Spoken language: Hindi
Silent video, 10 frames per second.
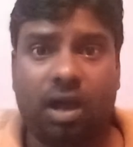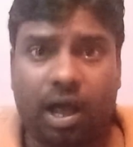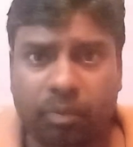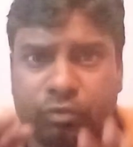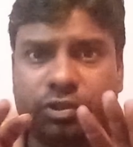
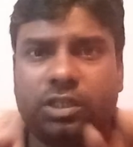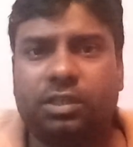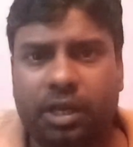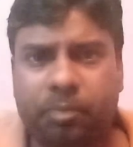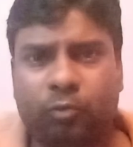आप उसी
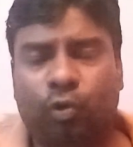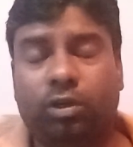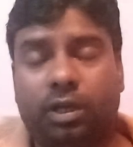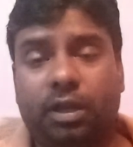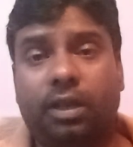टैप
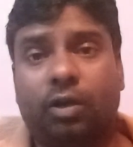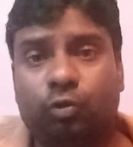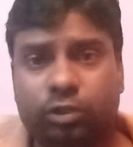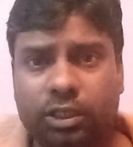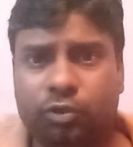कॉइन है
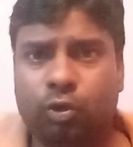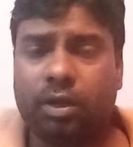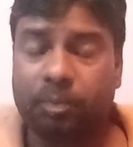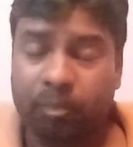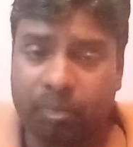उसे जो
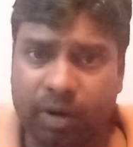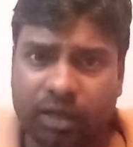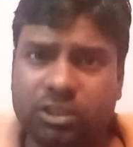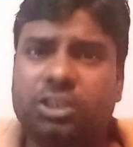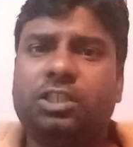है
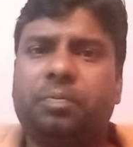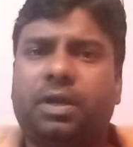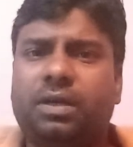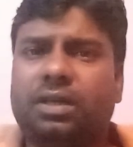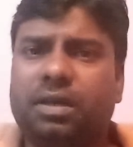
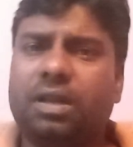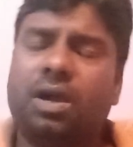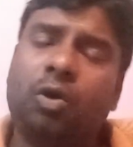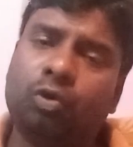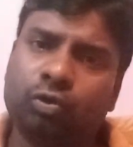पार्टिसिपेट करें
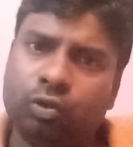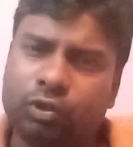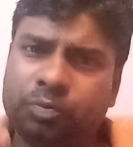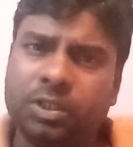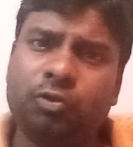और
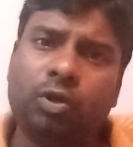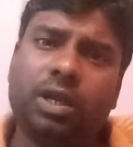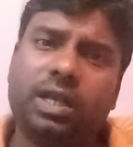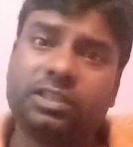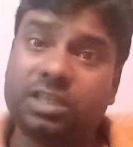उस पर जो
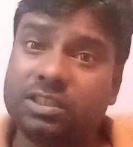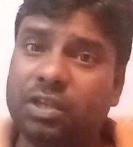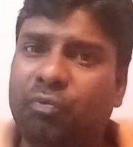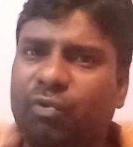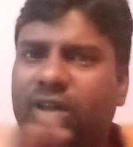है अच्छा
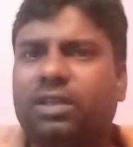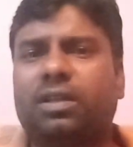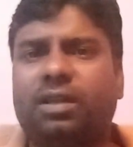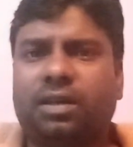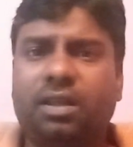सा वर्क
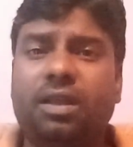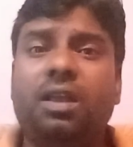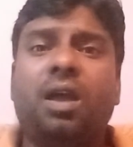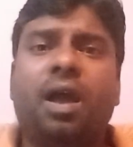करें